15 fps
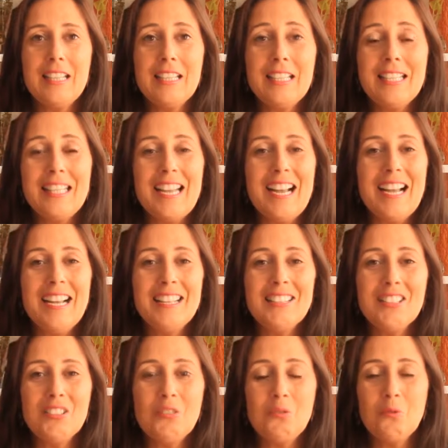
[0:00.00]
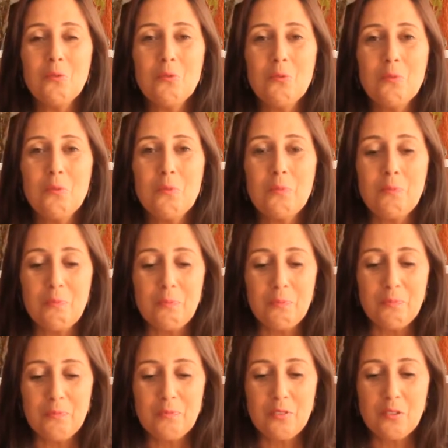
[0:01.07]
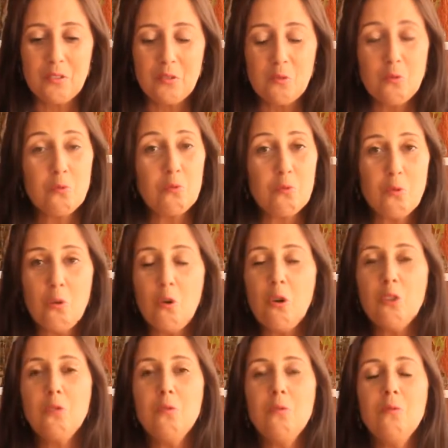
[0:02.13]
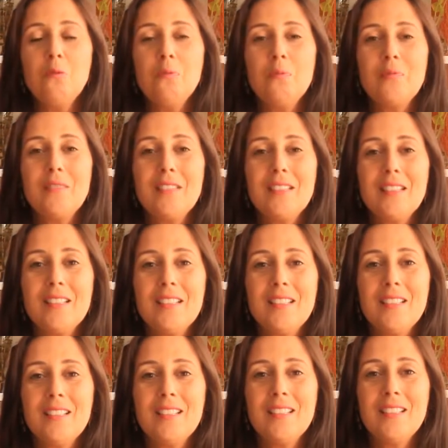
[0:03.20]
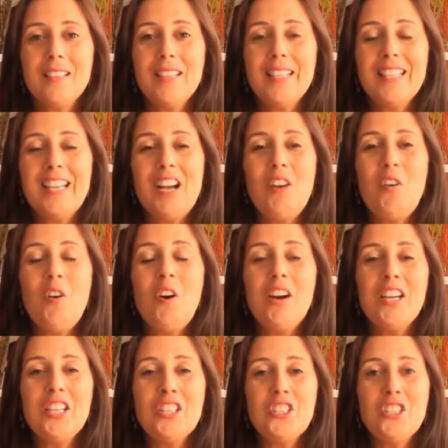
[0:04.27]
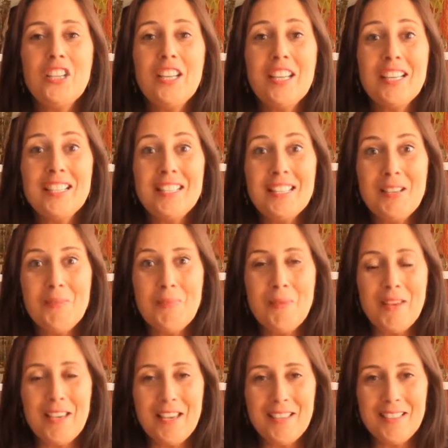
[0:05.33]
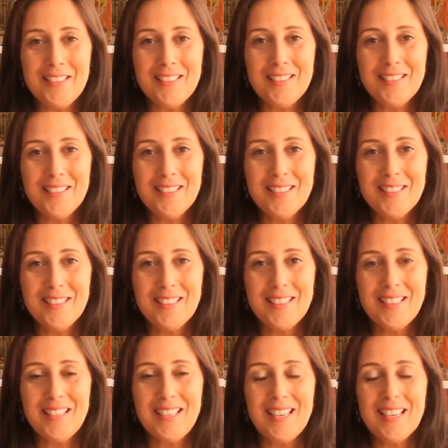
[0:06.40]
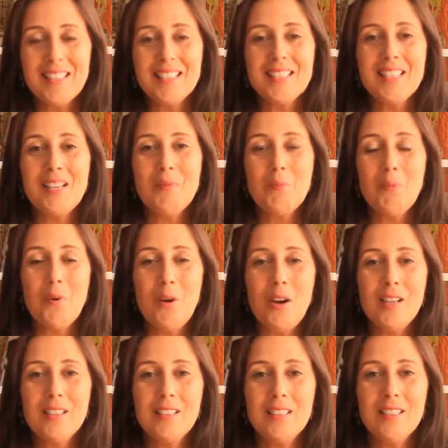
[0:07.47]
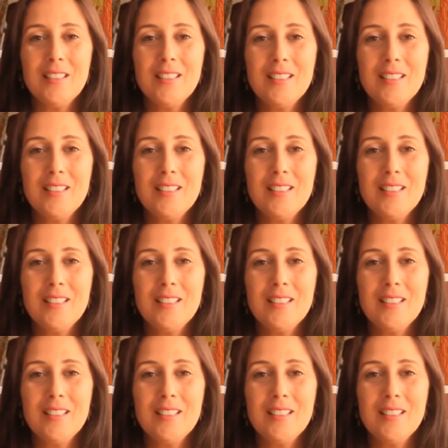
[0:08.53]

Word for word: alinhada com com todo. E na hora de receber, ela sabota